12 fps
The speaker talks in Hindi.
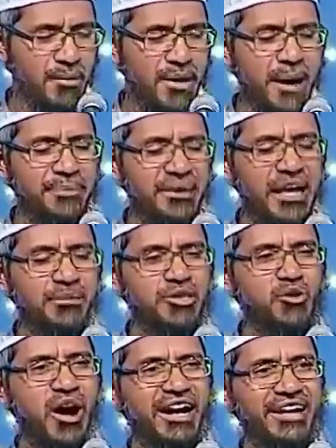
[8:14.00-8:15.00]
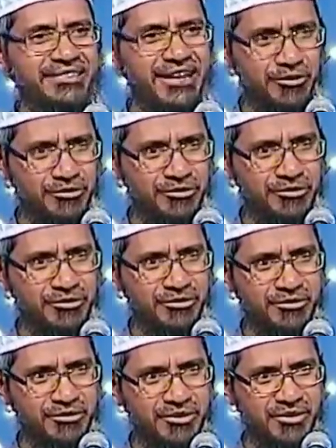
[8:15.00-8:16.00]
और मैं आपके लिए भी दुआ करता हूँ
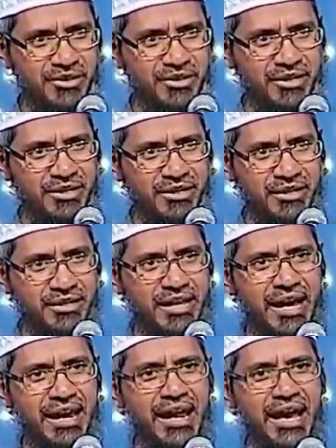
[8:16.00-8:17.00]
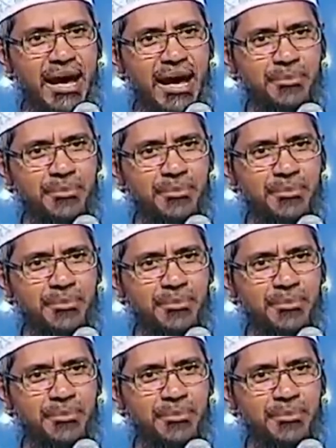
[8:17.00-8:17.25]
कि अल्लाह